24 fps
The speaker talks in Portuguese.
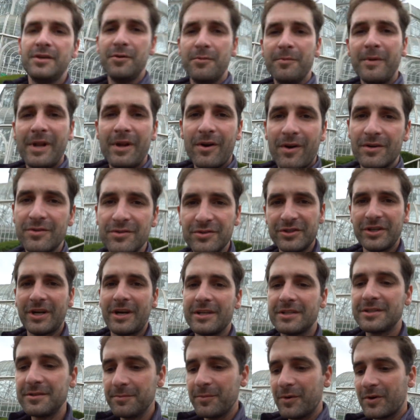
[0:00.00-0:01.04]
E o melhor do
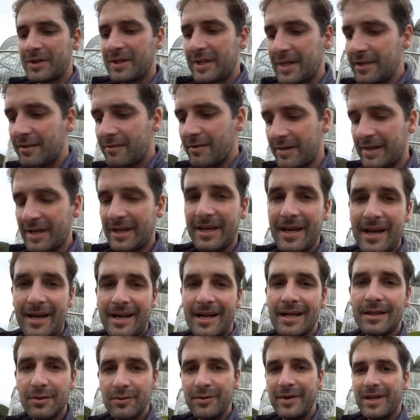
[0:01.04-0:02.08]
Jardim Botânico aqui que é
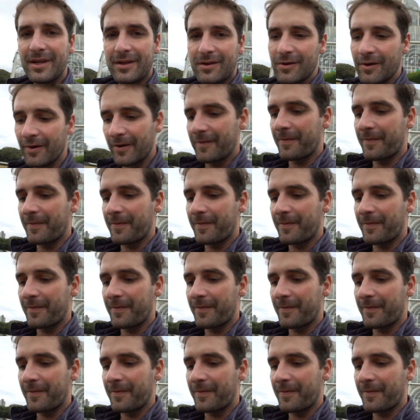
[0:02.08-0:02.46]
gratuito.